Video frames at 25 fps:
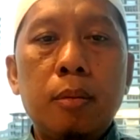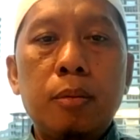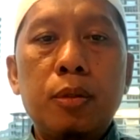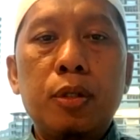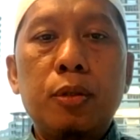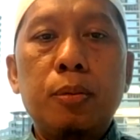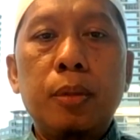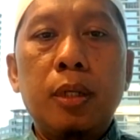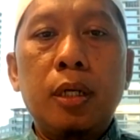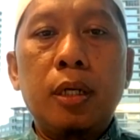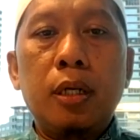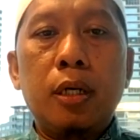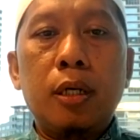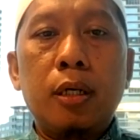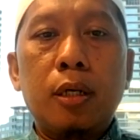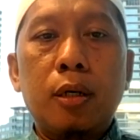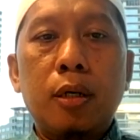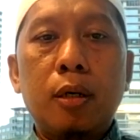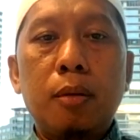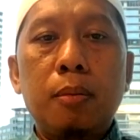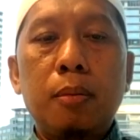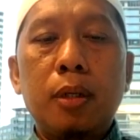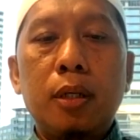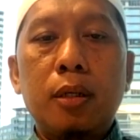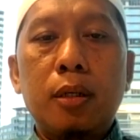
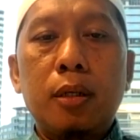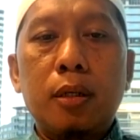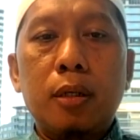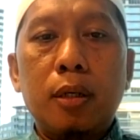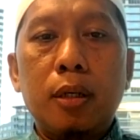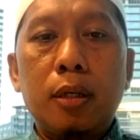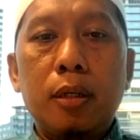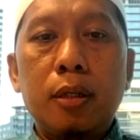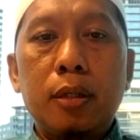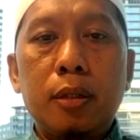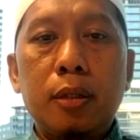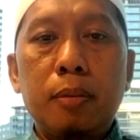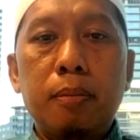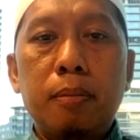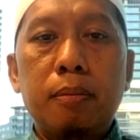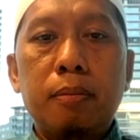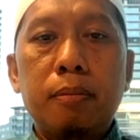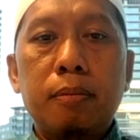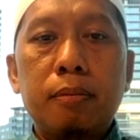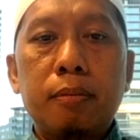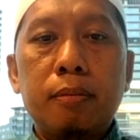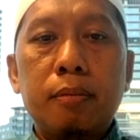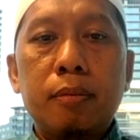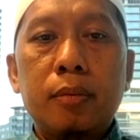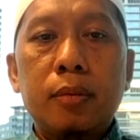
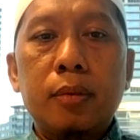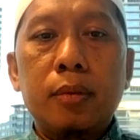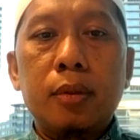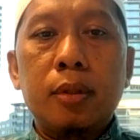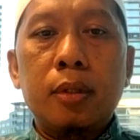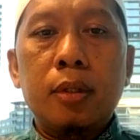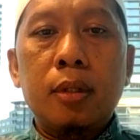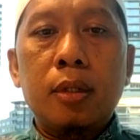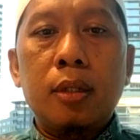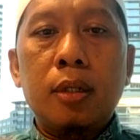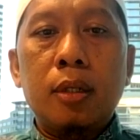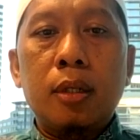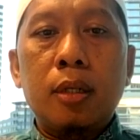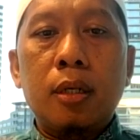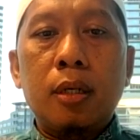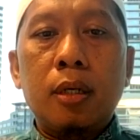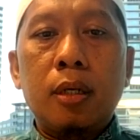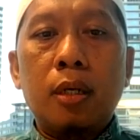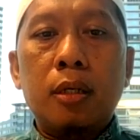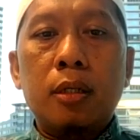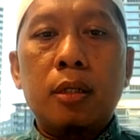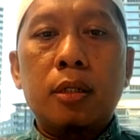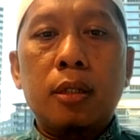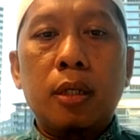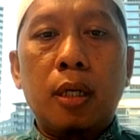Bismillahirrahmanirrahim.
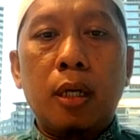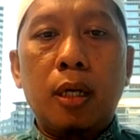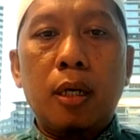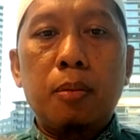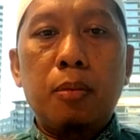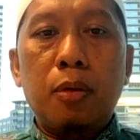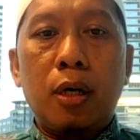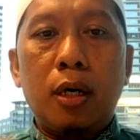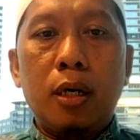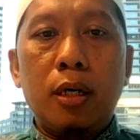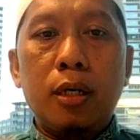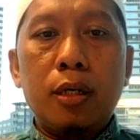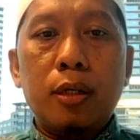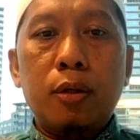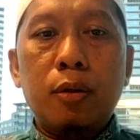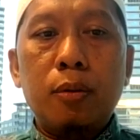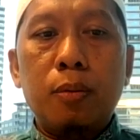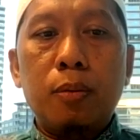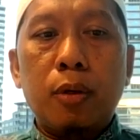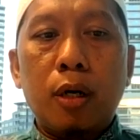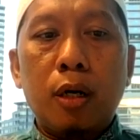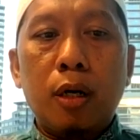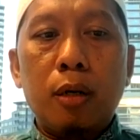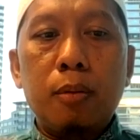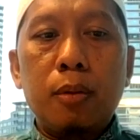Assalamualaikum
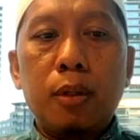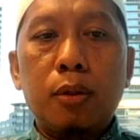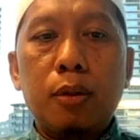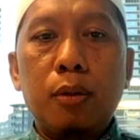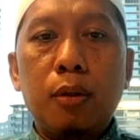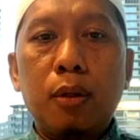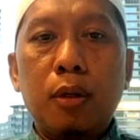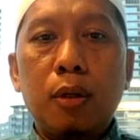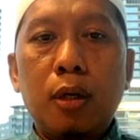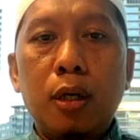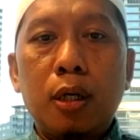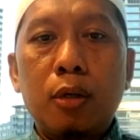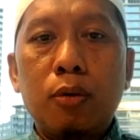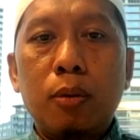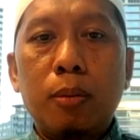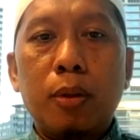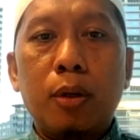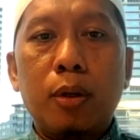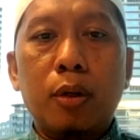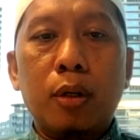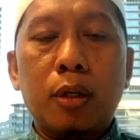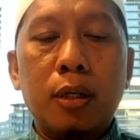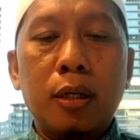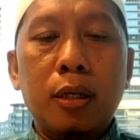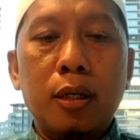warahmatullahi
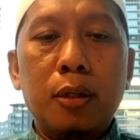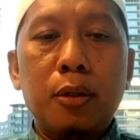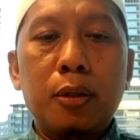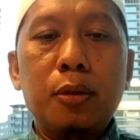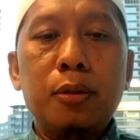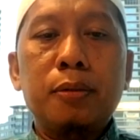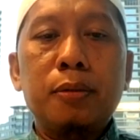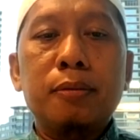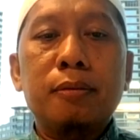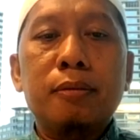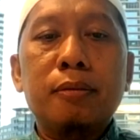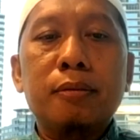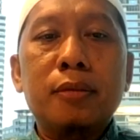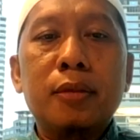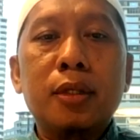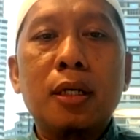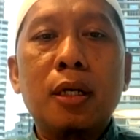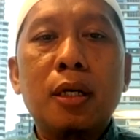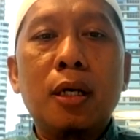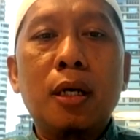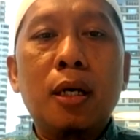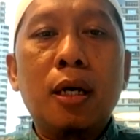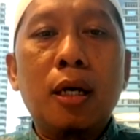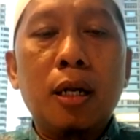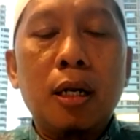wabarakatuh.
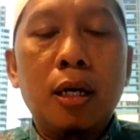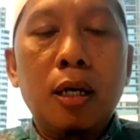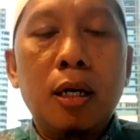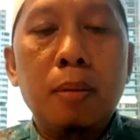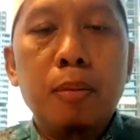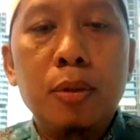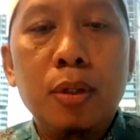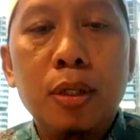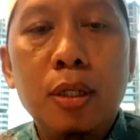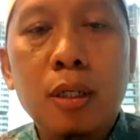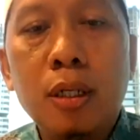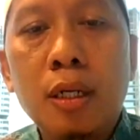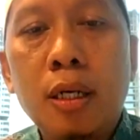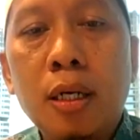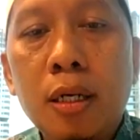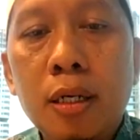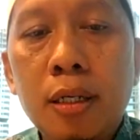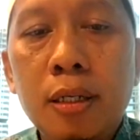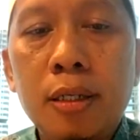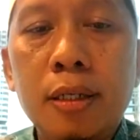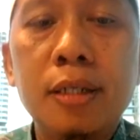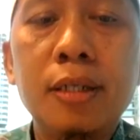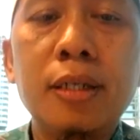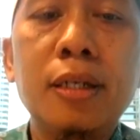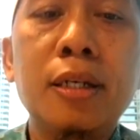
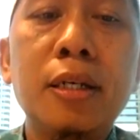Alhamdulillah.